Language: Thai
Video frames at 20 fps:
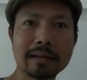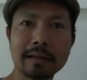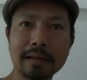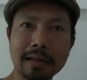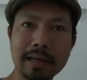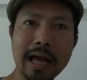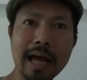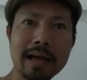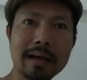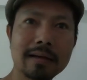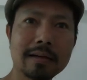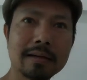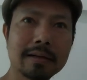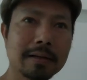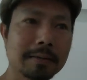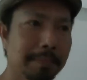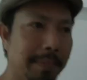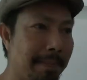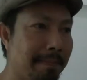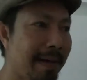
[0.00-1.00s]
เลยนะ
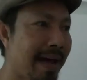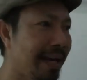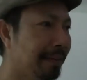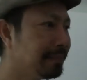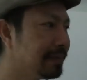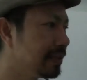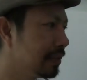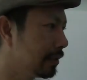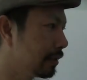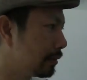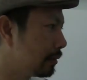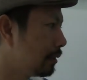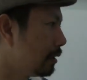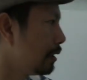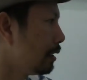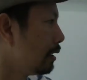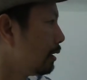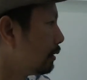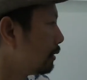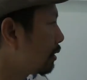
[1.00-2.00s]
เป็นปลาน้ำจืด
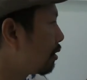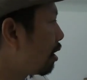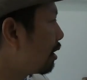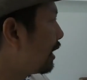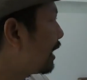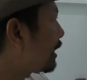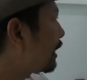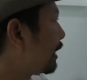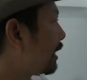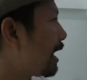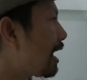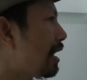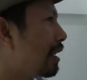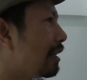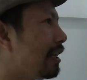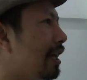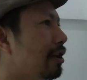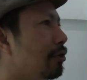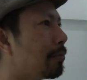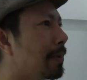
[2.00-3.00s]
แต่ก่อนเลี้ยงในนี้
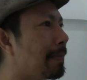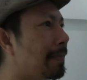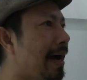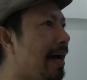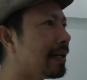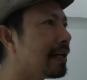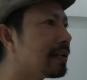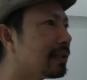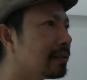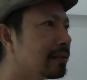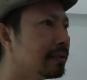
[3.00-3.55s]
เลี้ยงอยู่ประมาณ